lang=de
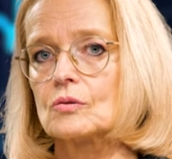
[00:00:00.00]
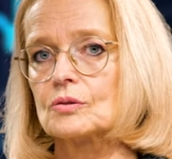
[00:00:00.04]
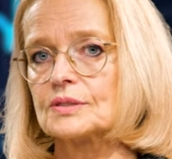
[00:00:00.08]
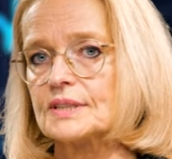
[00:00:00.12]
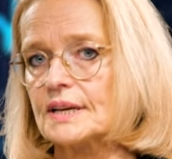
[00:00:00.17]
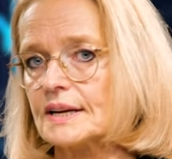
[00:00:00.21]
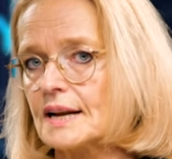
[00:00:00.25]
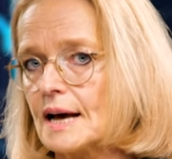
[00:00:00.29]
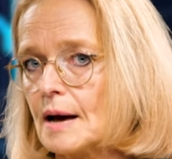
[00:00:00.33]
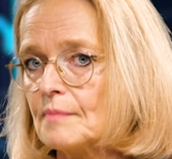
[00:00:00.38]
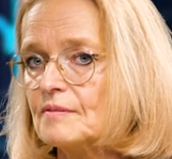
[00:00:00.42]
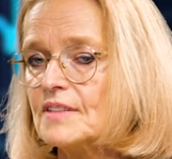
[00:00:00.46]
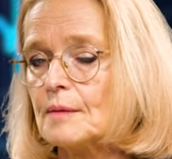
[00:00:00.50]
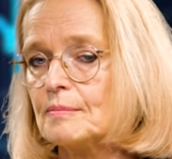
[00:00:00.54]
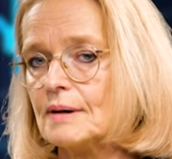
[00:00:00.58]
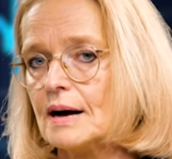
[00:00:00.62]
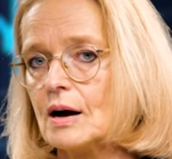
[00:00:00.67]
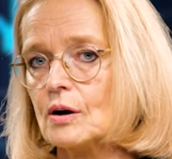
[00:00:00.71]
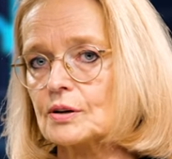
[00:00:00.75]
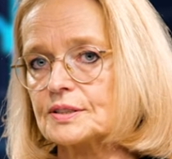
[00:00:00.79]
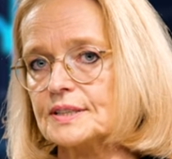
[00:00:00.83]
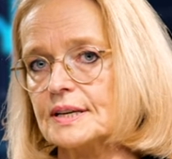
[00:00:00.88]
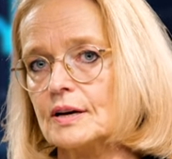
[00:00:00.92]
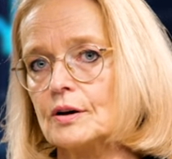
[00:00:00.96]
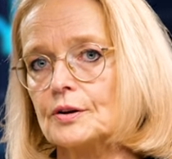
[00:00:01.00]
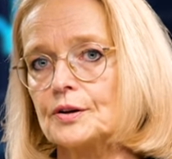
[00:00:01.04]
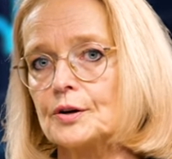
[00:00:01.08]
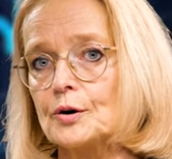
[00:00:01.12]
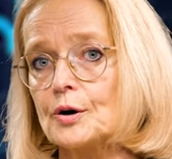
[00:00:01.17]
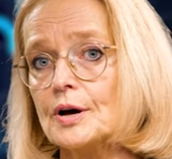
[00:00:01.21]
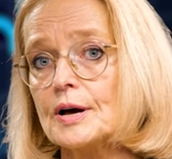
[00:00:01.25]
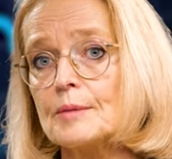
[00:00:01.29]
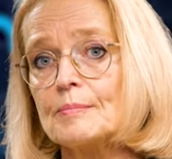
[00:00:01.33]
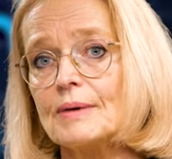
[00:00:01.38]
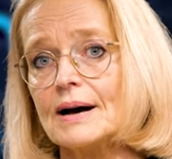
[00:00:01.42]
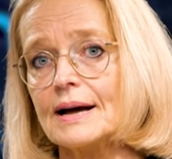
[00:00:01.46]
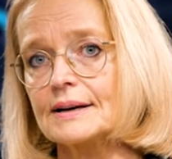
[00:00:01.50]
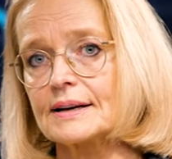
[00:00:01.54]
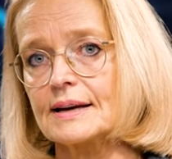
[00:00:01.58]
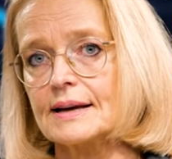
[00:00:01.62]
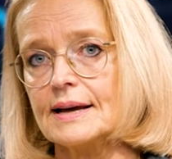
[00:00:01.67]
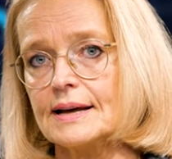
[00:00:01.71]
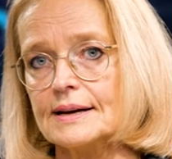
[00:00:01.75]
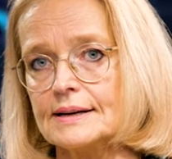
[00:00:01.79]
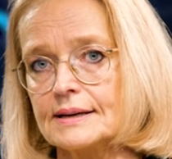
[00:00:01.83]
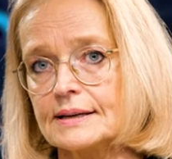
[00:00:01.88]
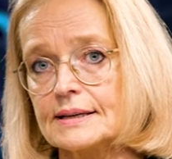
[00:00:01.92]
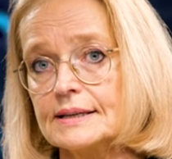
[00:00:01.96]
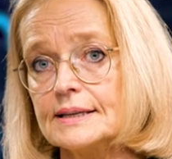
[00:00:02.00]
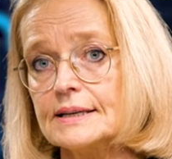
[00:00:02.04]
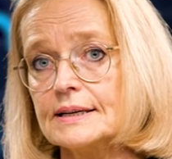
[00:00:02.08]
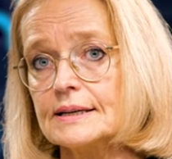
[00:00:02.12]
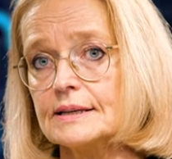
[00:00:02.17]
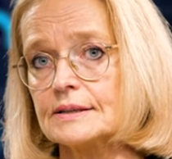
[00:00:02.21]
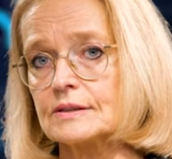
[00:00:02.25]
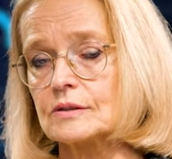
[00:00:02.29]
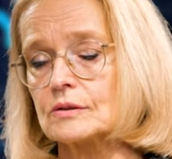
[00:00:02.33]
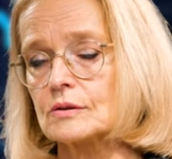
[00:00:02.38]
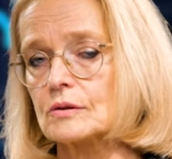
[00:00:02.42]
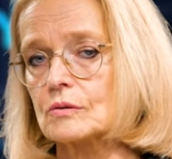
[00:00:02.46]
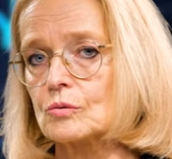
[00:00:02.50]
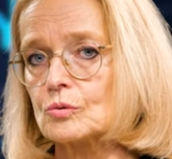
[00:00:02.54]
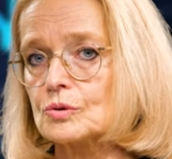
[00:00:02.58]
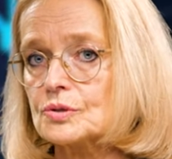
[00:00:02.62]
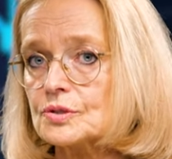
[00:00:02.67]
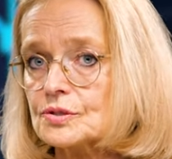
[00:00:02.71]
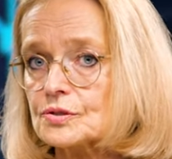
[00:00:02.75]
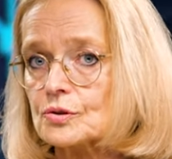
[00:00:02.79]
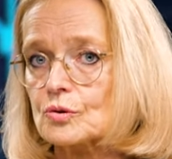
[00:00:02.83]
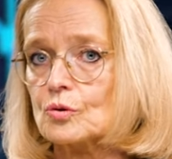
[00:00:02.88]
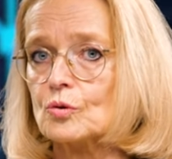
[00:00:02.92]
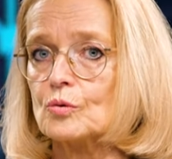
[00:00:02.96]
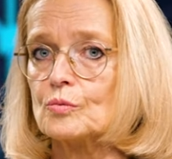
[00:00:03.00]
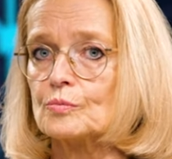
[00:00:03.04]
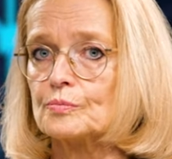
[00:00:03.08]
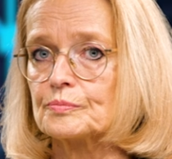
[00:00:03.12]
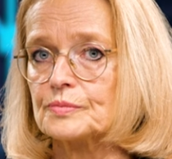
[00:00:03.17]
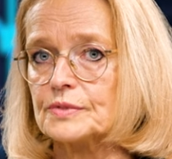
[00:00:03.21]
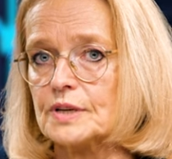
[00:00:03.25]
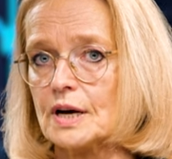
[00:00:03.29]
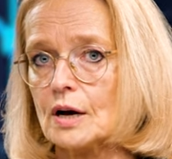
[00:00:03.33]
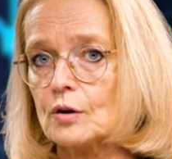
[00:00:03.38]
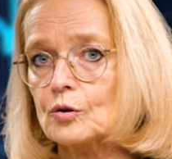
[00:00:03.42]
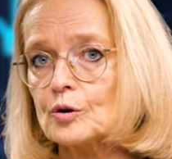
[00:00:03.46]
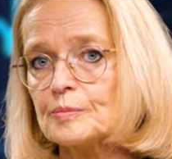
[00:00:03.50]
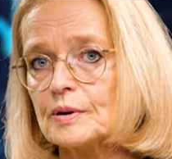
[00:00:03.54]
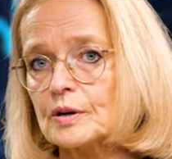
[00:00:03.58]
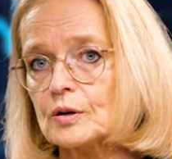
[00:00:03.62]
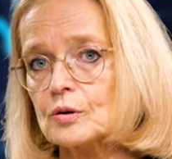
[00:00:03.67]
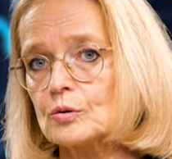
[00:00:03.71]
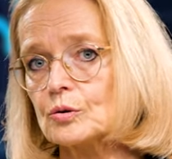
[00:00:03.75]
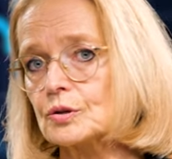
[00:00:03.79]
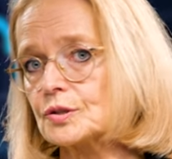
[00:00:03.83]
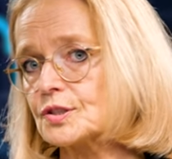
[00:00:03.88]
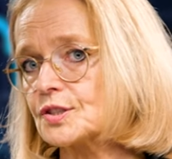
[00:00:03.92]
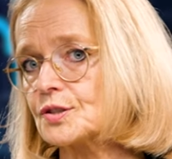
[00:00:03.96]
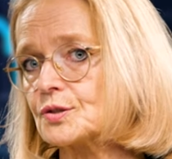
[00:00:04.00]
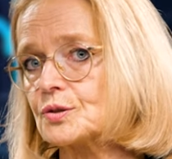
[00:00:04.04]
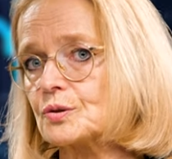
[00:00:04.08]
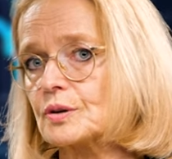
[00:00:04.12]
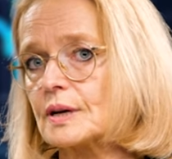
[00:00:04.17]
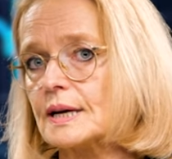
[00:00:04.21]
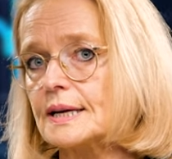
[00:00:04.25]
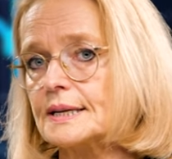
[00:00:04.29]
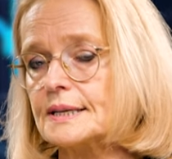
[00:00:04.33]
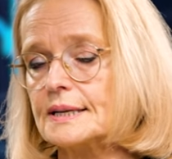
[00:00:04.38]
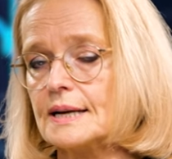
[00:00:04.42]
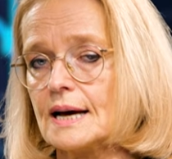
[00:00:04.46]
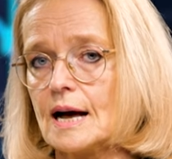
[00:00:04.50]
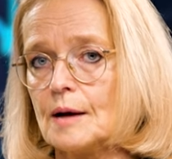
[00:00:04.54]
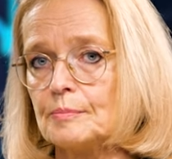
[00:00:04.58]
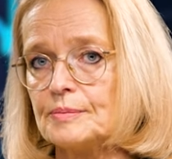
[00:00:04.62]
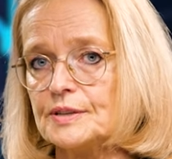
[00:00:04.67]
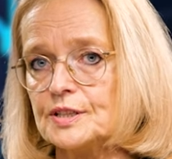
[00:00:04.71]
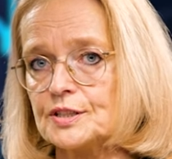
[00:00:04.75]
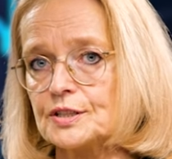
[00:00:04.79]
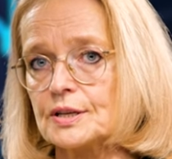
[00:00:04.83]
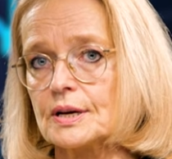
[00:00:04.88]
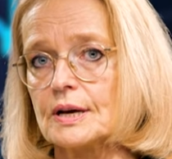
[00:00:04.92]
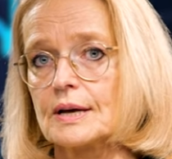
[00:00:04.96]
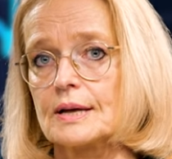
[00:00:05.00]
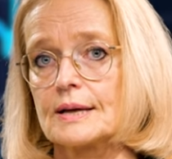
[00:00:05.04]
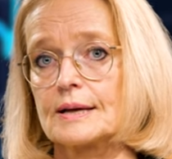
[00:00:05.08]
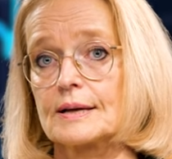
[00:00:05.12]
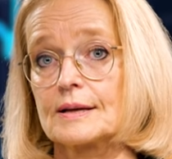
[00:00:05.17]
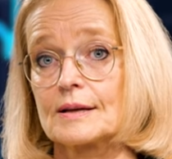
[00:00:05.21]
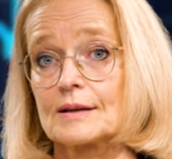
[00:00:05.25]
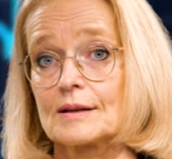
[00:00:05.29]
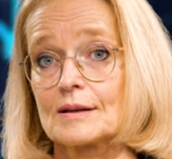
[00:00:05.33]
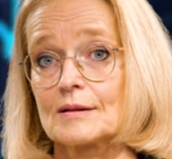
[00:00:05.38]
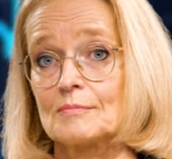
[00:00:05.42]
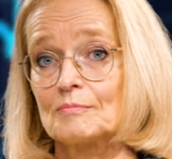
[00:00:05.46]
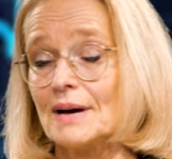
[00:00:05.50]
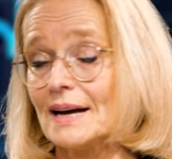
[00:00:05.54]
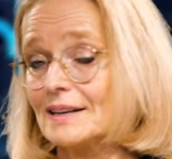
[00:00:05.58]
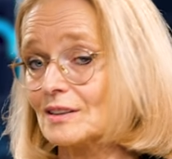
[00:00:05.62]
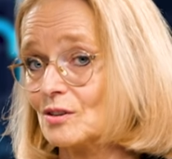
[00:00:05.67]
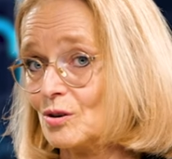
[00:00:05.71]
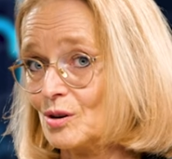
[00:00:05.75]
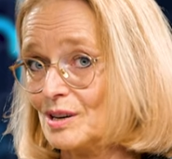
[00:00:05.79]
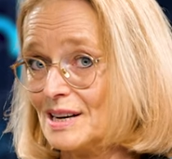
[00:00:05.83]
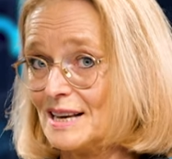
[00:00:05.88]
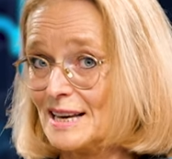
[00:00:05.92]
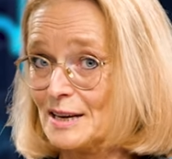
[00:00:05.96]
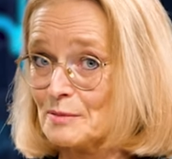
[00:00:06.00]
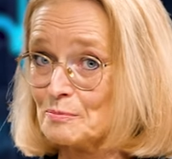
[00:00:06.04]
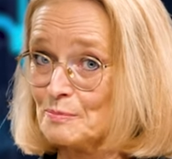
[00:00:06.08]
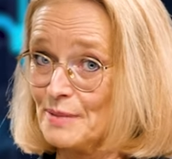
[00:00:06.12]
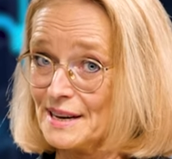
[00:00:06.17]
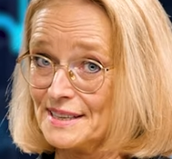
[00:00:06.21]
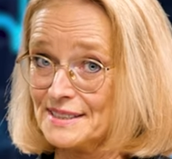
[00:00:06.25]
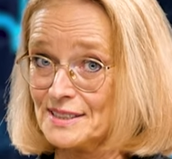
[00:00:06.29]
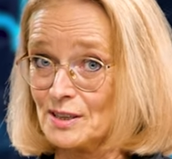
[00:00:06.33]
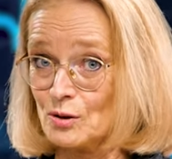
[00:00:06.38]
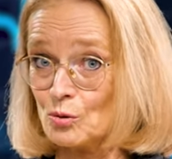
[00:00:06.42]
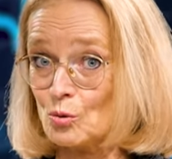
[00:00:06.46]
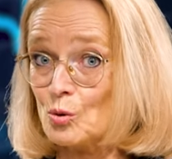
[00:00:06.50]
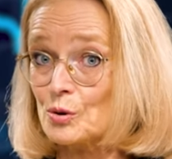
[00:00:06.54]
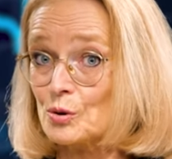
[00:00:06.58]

Und dann haben wir aber auch die erneuerbaren Energien. Und um darüber kurz zu reden, habe ich meinen Kollegen Peter